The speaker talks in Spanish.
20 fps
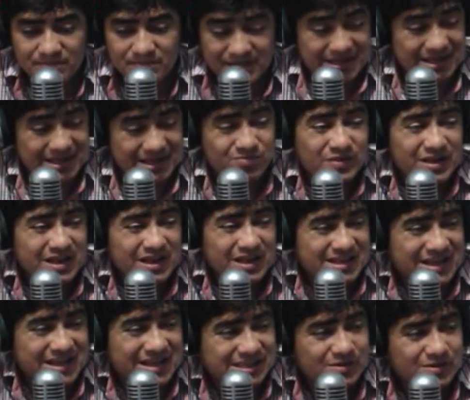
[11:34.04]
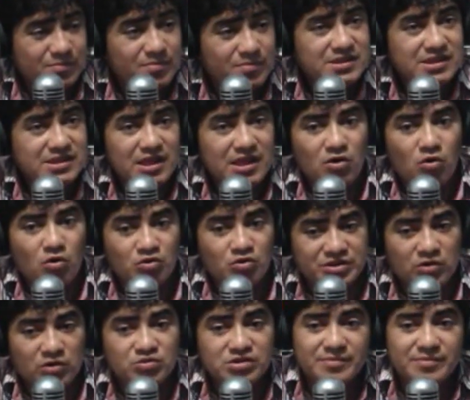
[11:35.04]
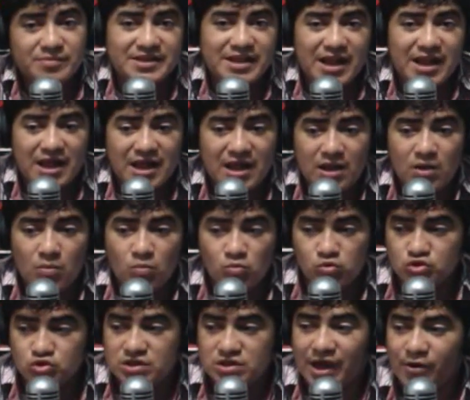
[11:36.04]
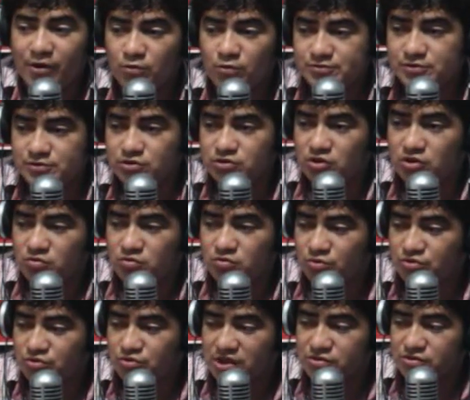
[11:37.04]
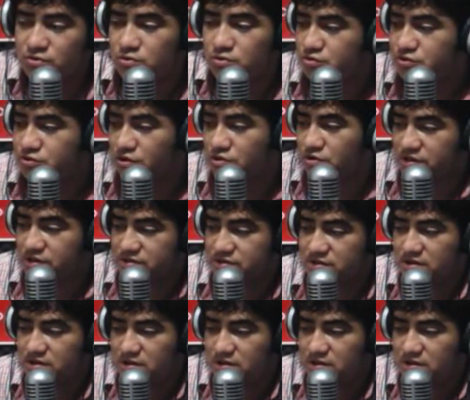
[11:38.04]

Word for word: ¿Quieres verlas negativamente o de alguna manera buscar opciones, buscar soluciones?